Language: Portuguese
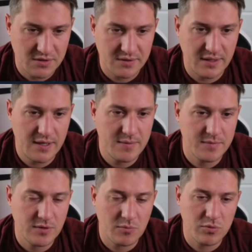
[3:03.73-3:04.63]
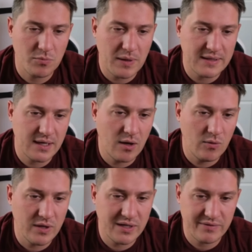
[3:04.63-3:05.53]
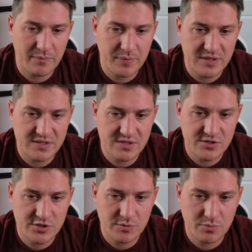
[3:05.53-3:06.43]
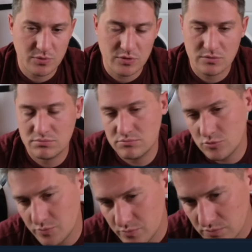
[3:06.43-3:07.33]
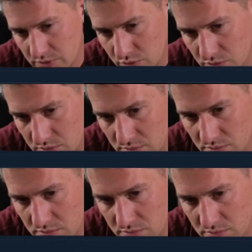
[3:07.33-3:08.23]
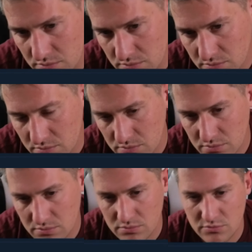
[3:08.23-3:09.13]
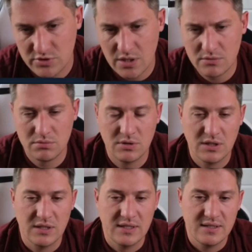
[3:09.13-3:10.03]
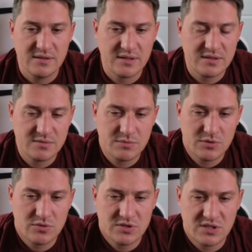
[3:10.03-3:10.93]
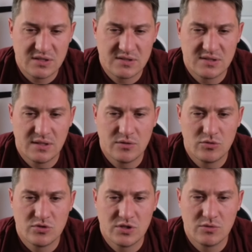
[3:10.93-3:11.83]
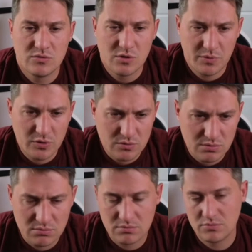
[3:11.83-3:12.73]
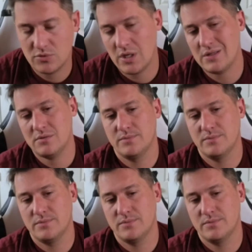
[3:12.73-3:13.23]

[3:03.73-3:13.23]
Né? Então, por padrão, ele vai persistir por um minuto, certo? 3.600 segundos é um minuto, tá errado?